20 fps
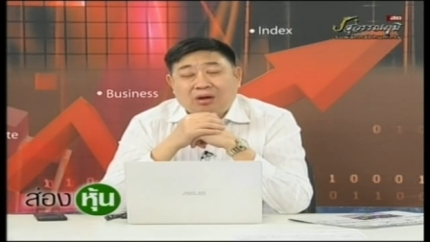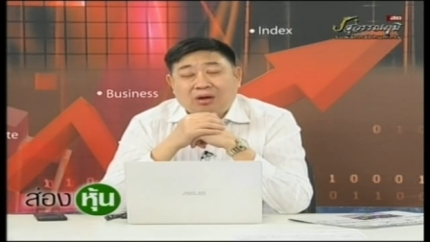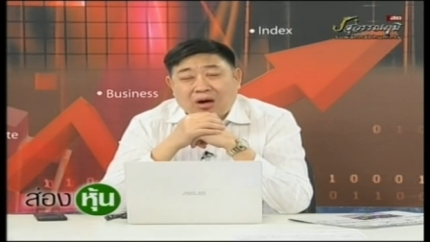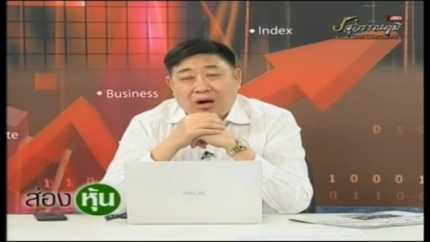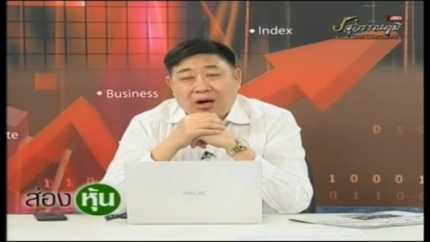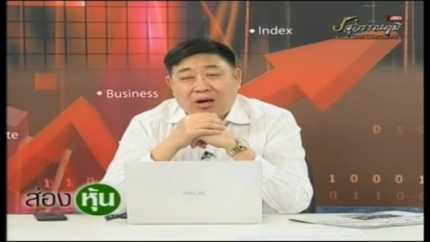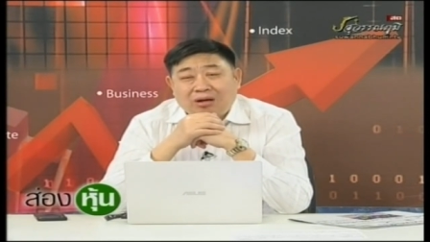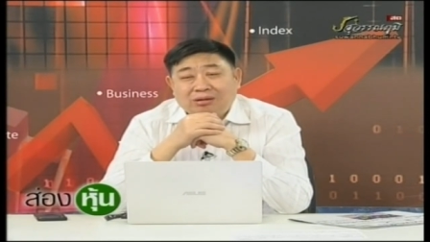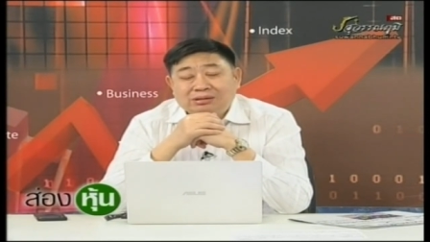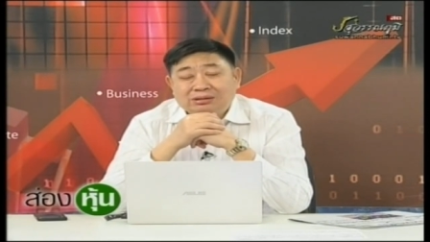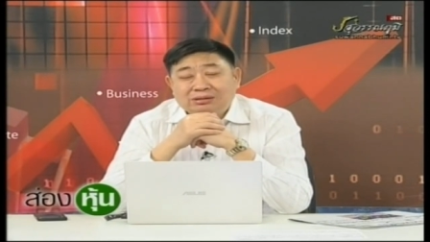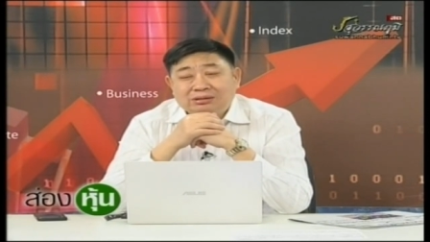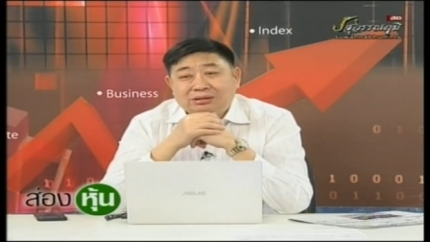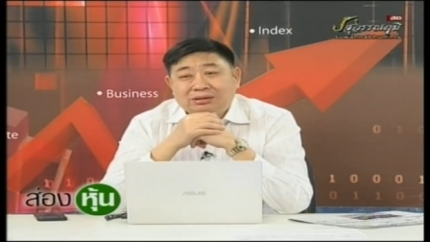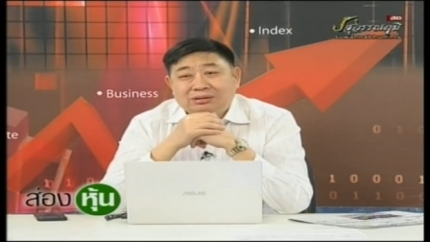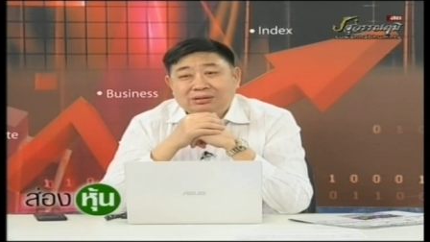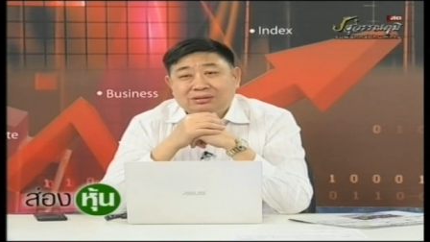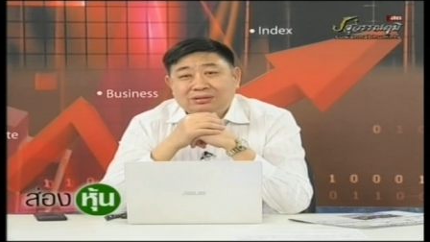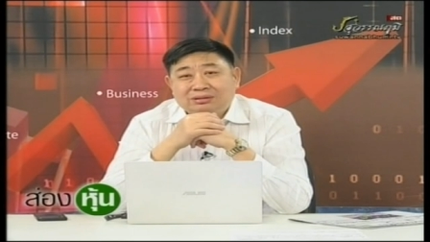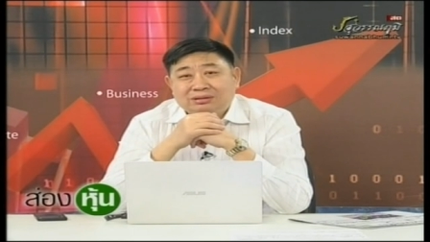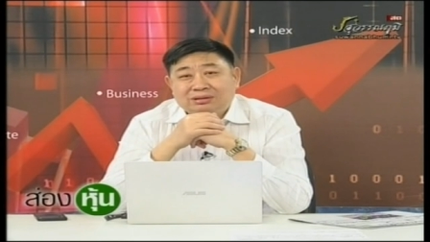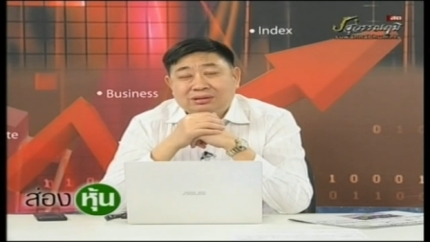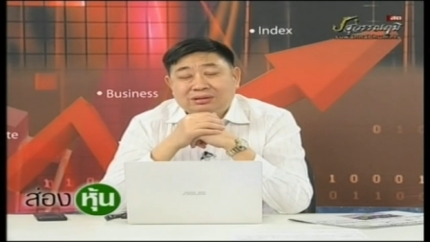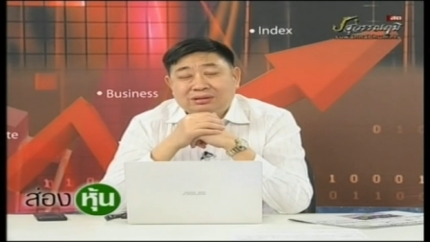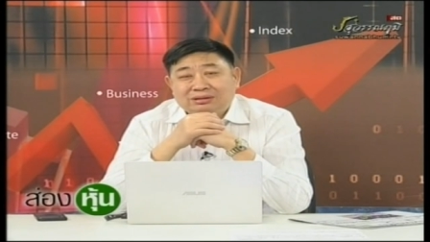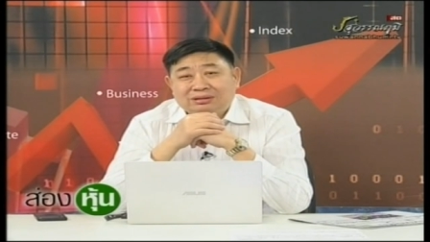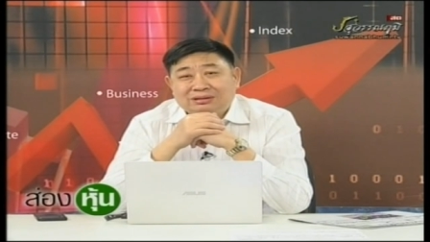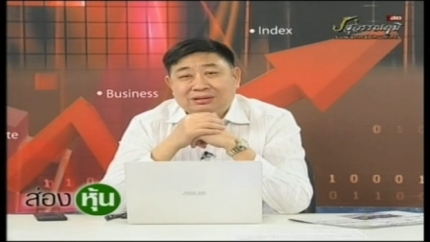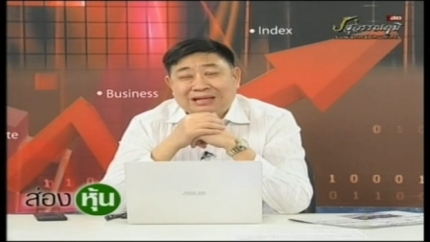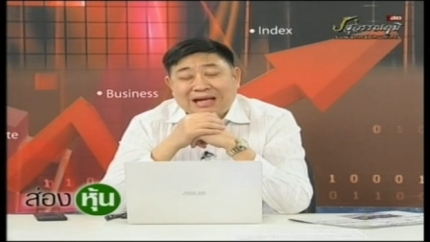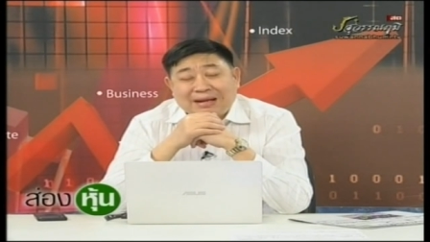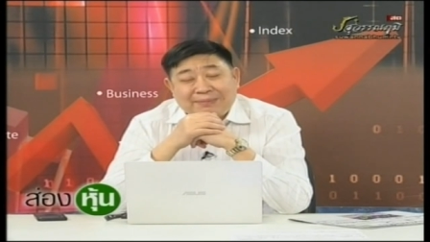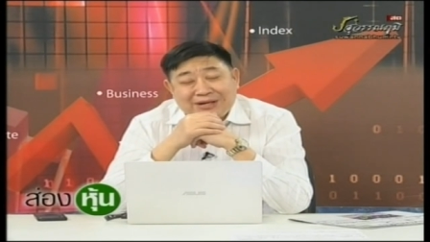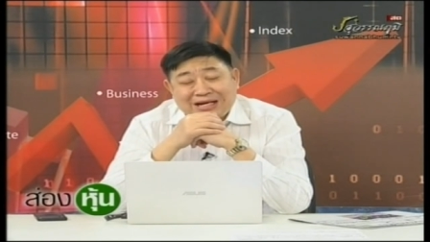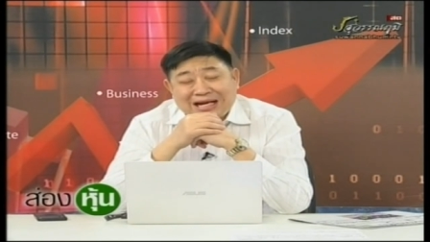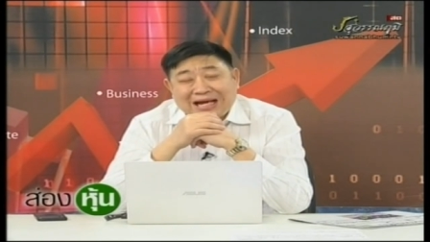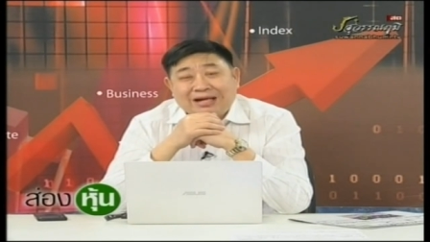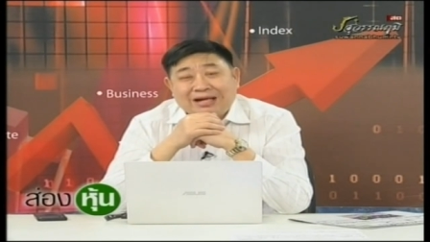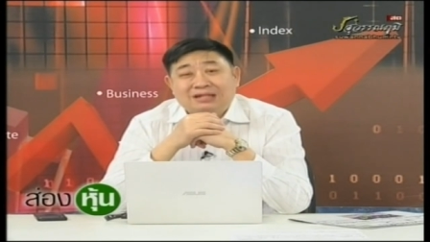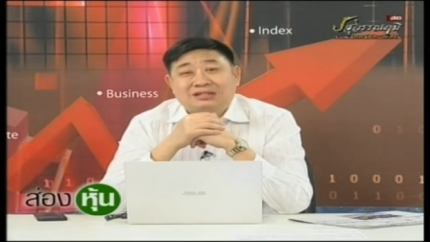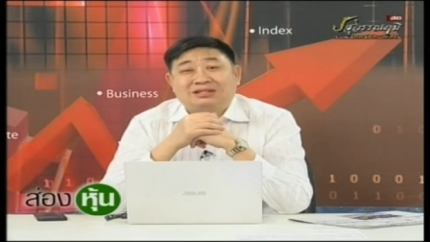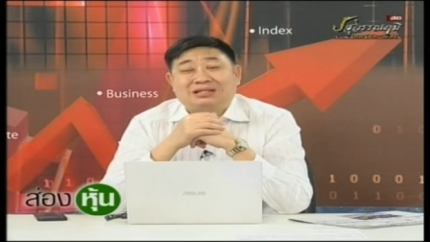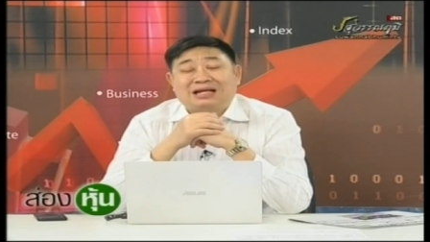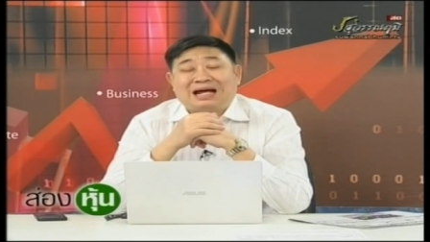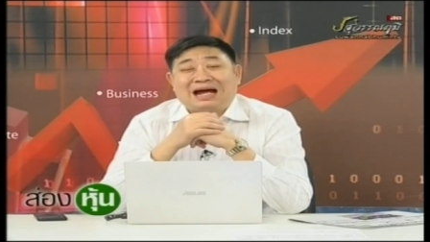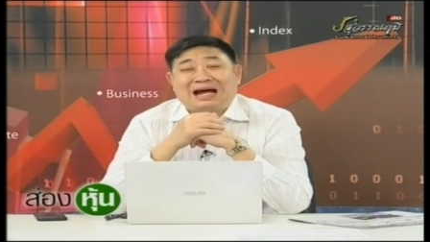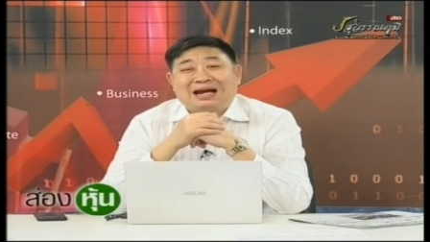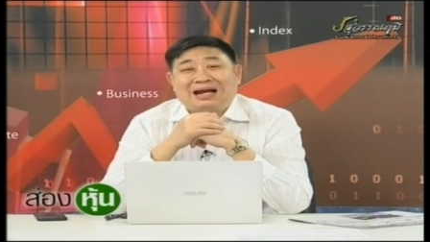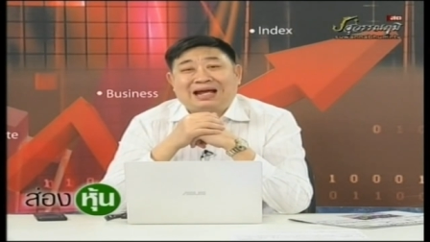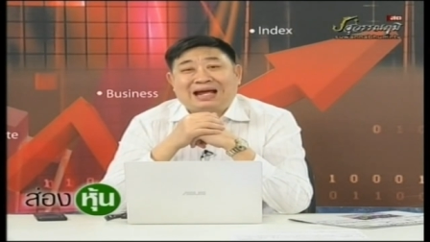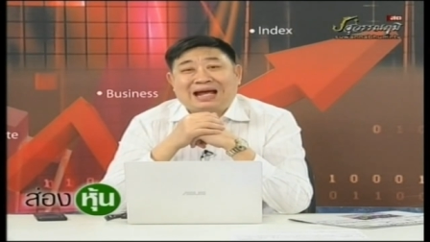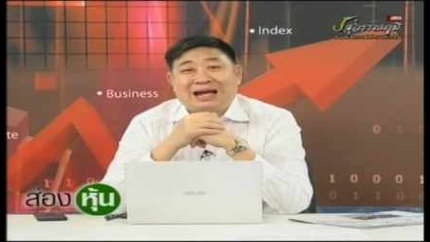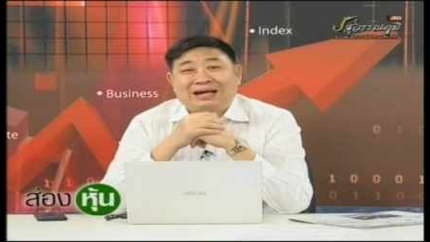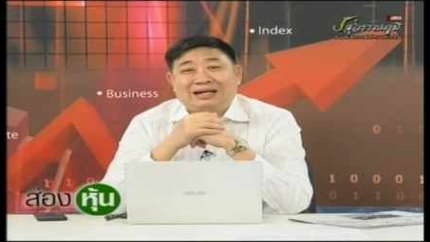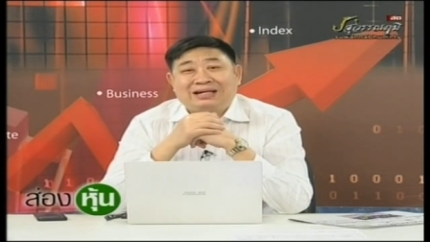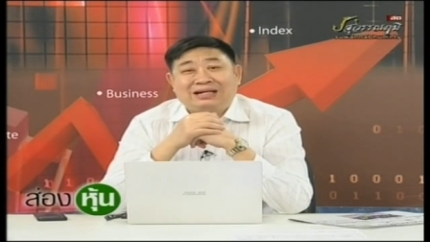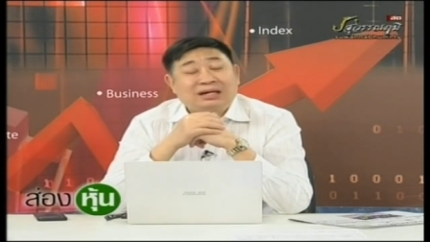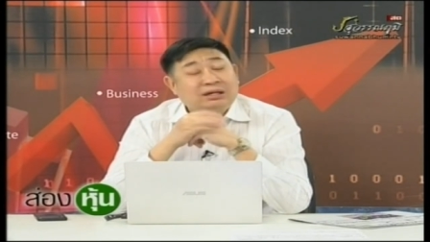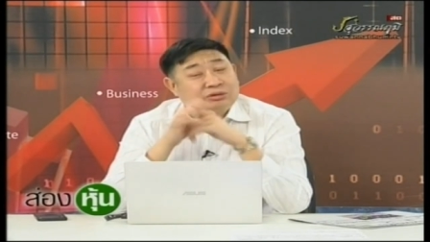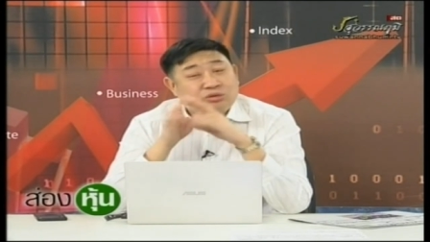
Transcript: ของการบินไทยก็สตาร์อะไรแอน